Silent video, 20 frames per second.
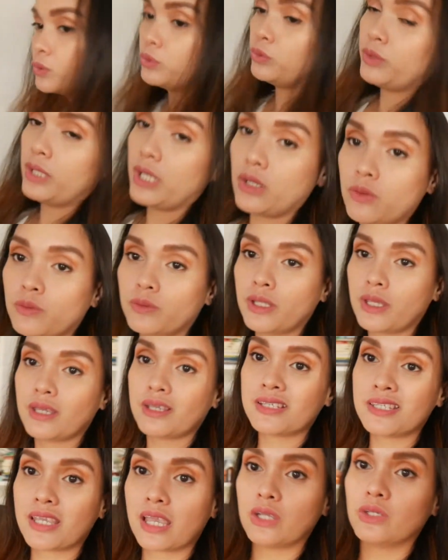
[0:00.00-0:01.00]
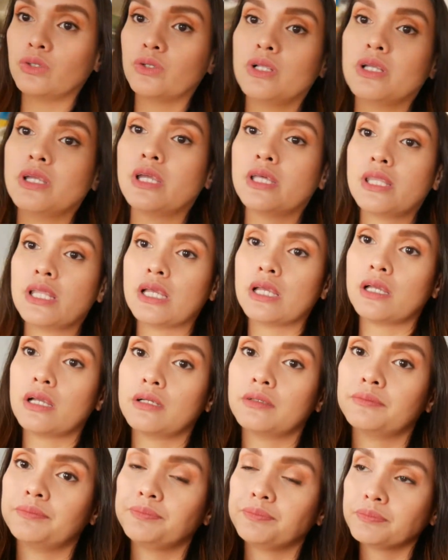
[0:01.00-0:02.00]
today yung naging schedule niya
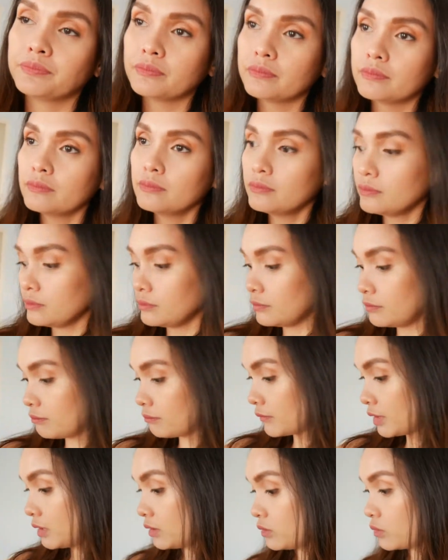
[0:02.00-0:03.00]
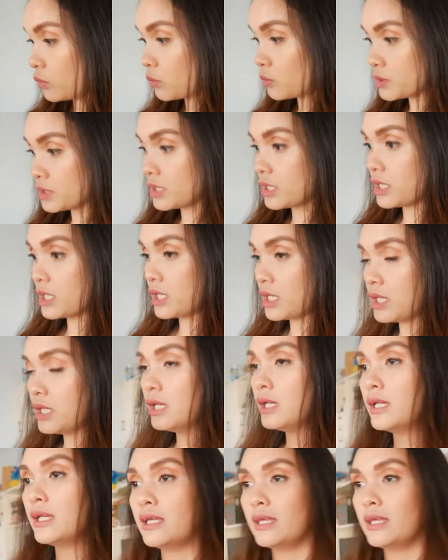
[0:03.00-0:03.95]
ng grocery.